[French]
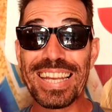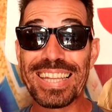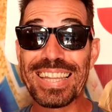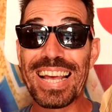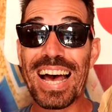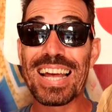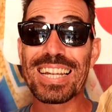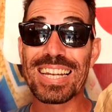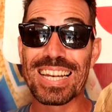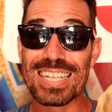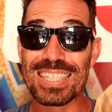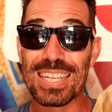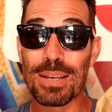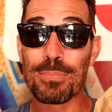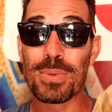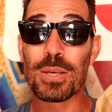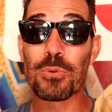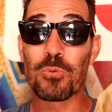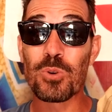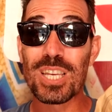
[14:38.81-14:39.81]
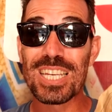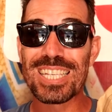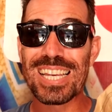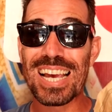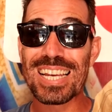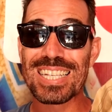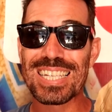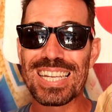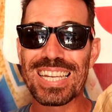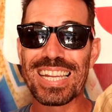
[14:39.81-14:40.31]
des dates, les amis. Oui, j'ai
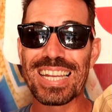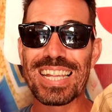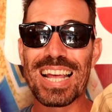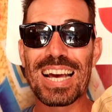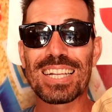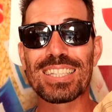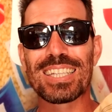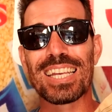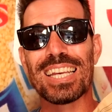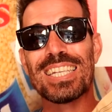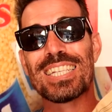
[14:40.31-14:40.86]
acheté des dates